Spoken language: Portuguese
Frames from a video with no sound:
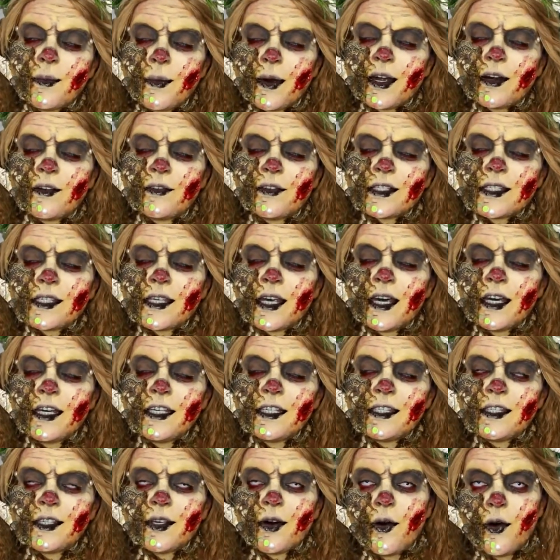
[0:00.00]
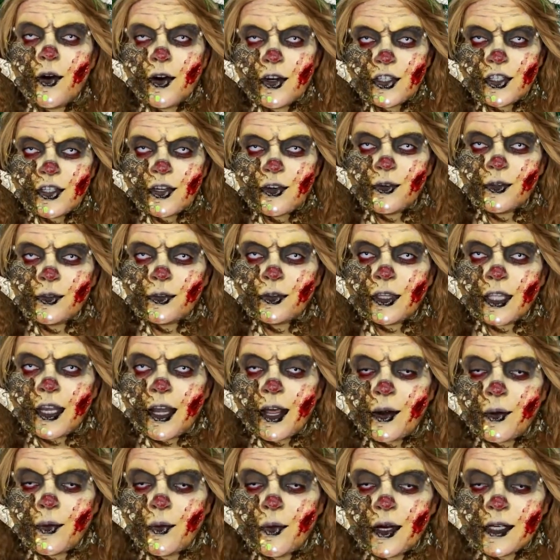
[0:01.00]
bem com vocês? Hoje eu
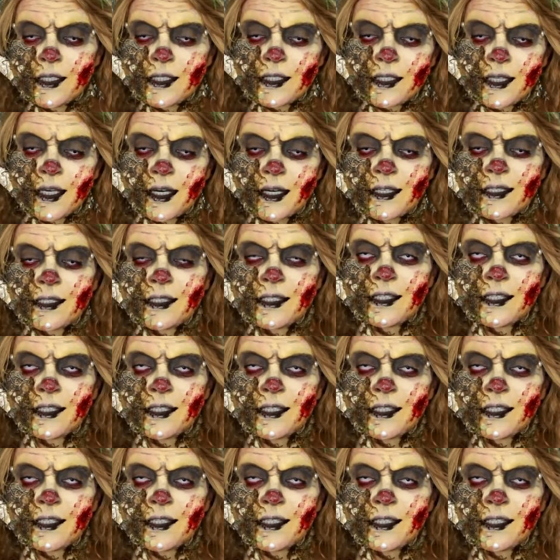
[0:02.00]
trago esta